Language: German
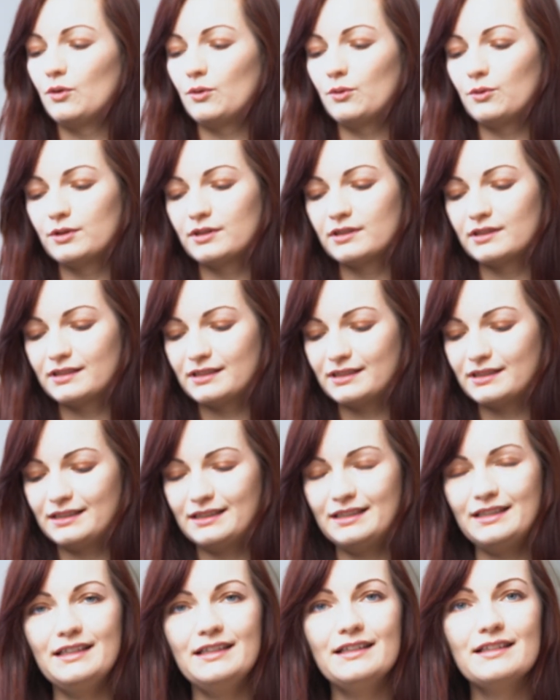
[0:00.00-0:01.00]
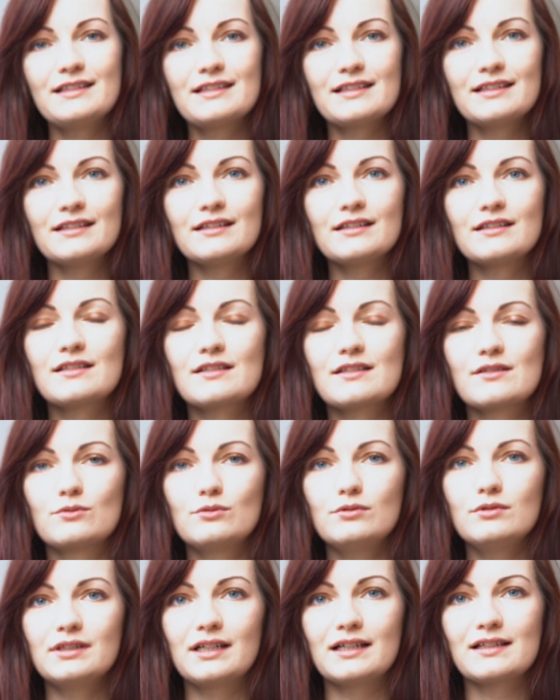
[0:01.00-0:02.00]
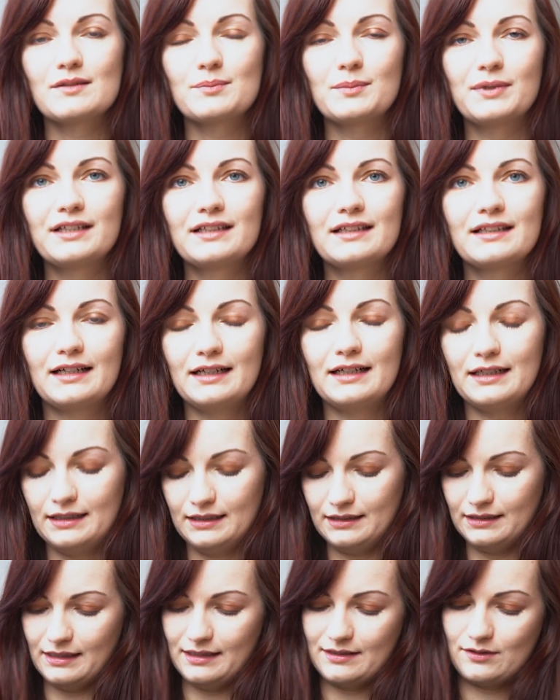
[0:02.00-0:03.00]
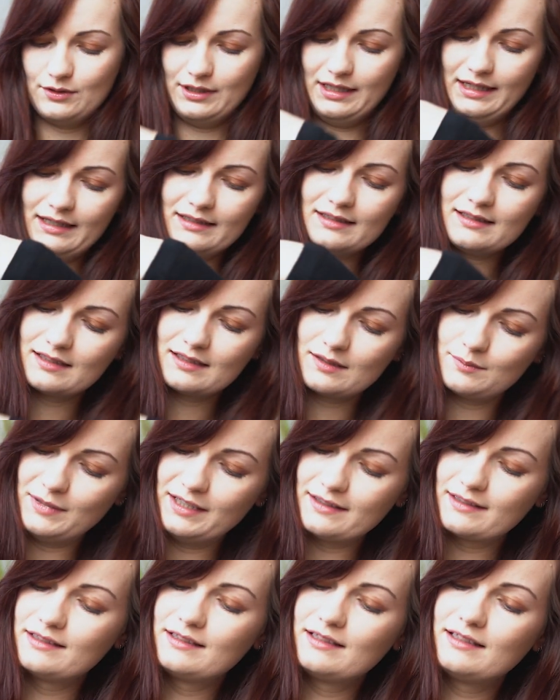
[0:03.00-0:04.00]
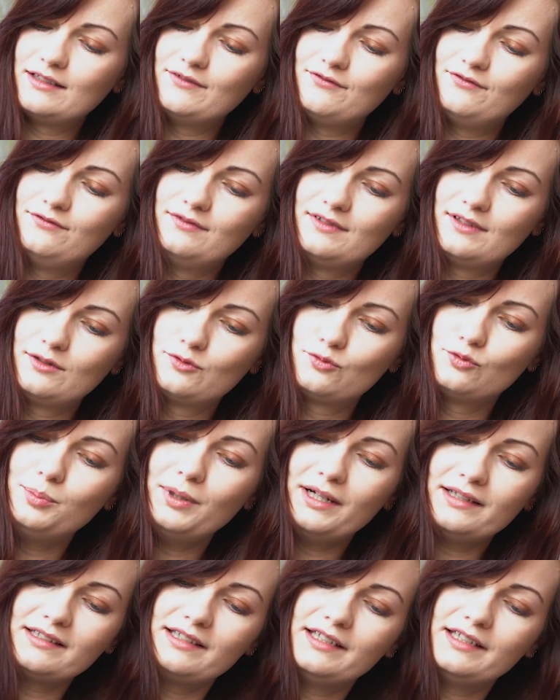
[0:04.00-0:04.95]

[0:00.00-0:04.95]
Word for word: Und die sind so, dass man da, also erstens mal sind sie super